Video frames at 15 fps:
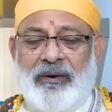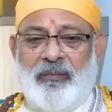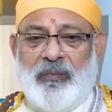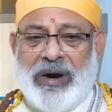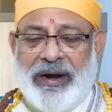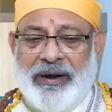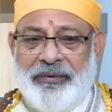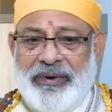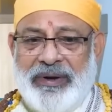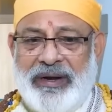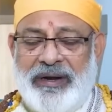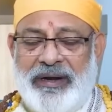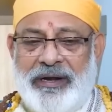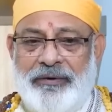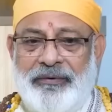మనం
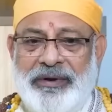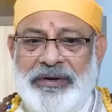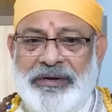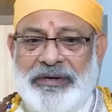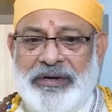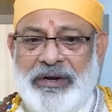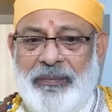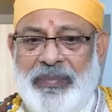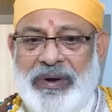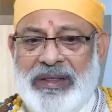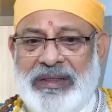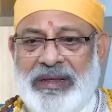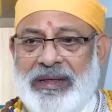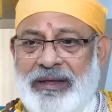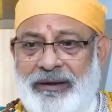ఇంటి గురించి
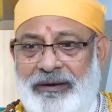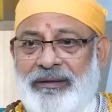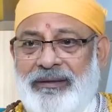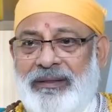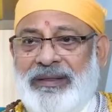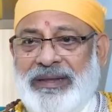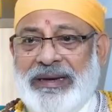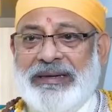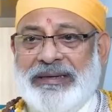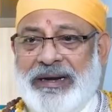ఎప్పుడైతే థింక్